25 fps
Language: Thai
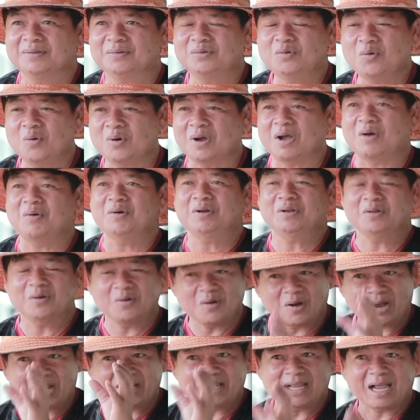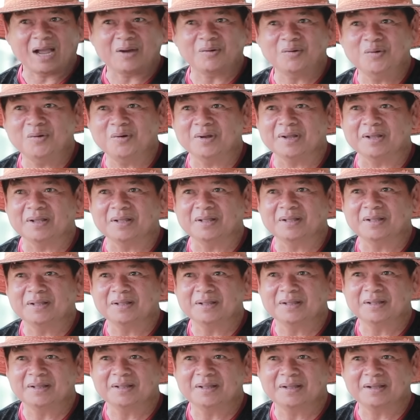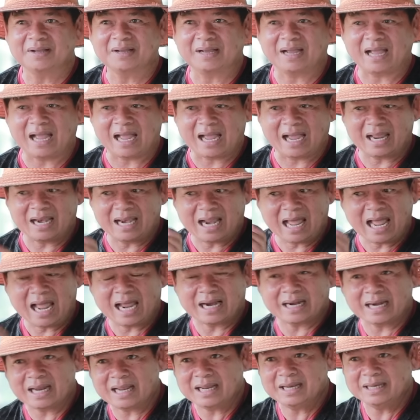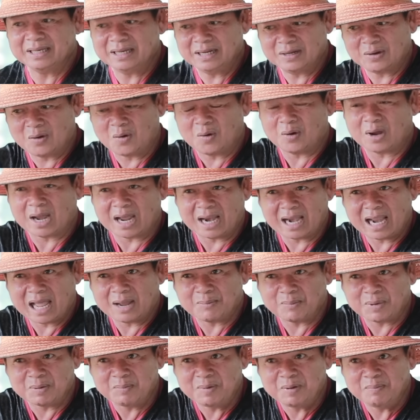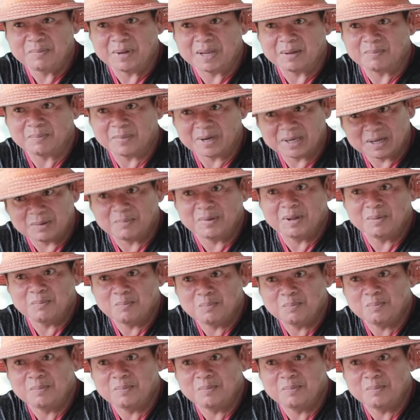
ตัวเขาก็ต้องขายาวด้วยขาล่างนะที่คอขาล่างมันไม่บีบมันจะมี